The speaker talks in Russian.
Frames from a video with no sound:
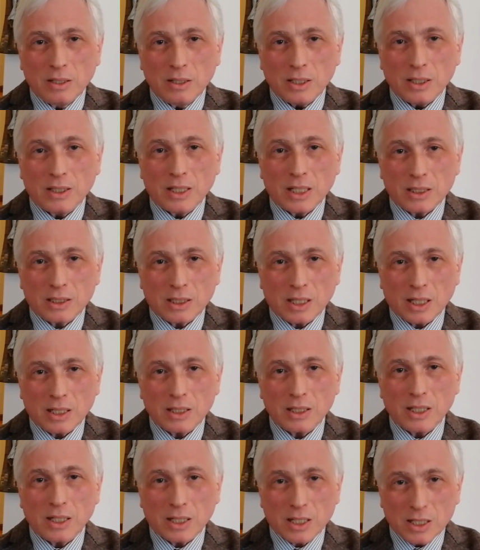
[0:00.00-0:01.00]

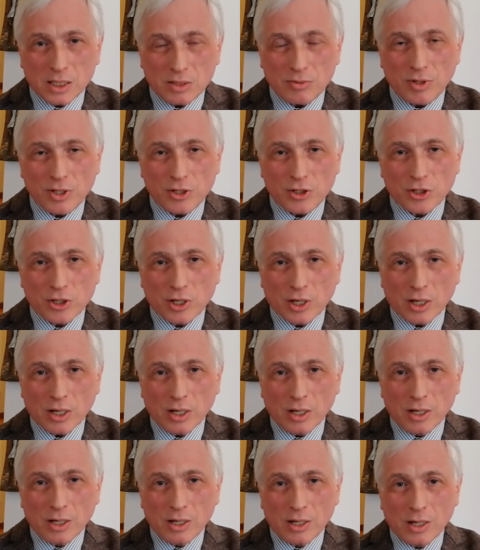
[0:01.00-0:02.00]
иностранные разведчики
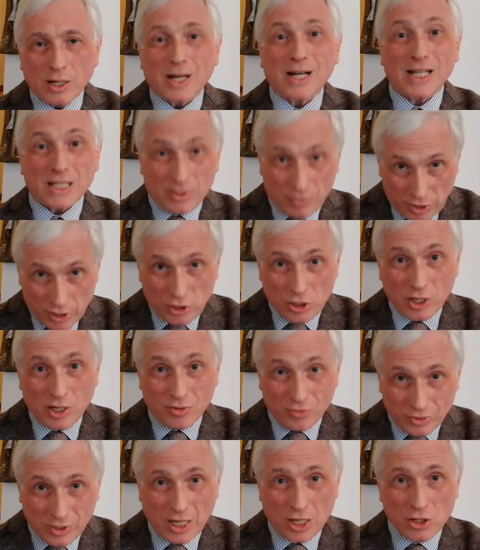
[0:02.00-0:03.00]

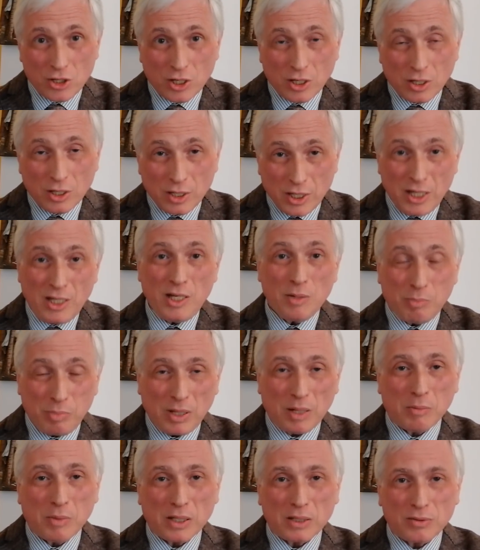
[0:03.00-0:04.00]
разведчиков наших и
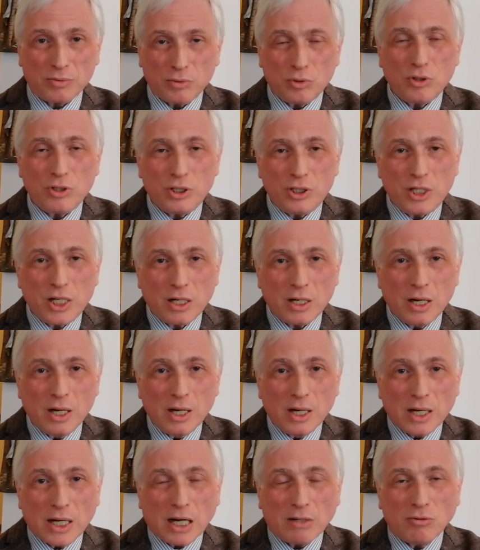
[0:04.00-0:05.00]
дипломатов, то есть тех,
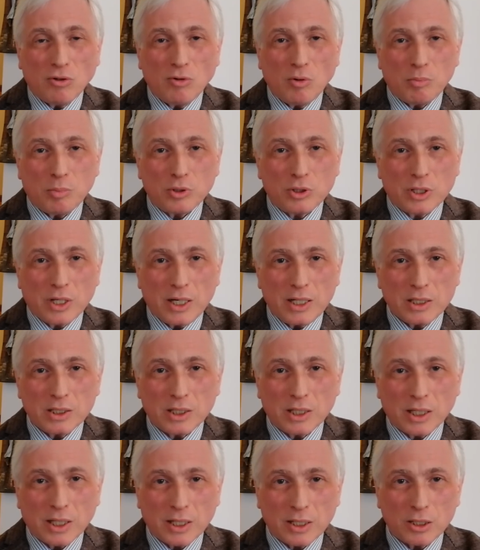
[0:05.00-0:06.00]
кого выпускали
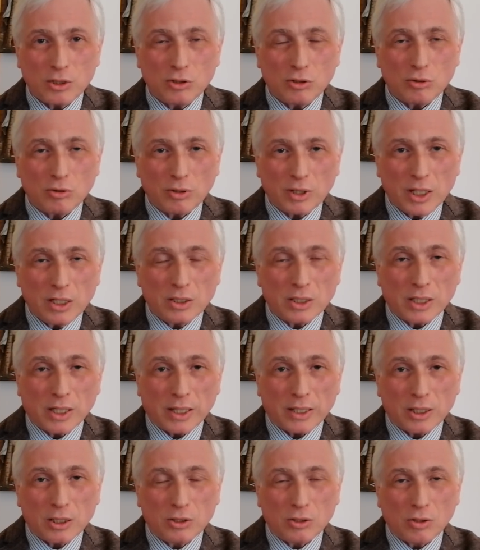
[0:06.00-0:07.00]
за границу, других за
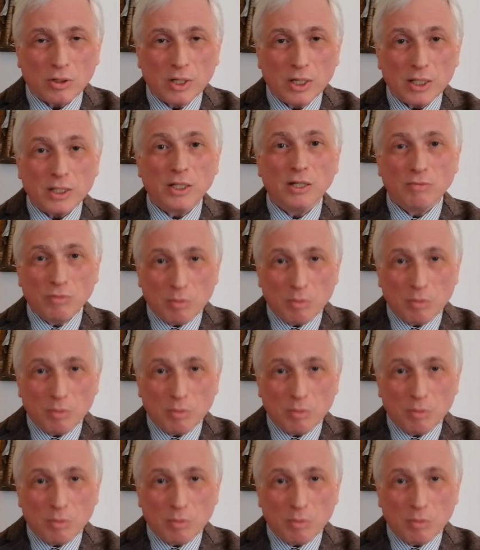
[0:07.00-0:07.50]
границу не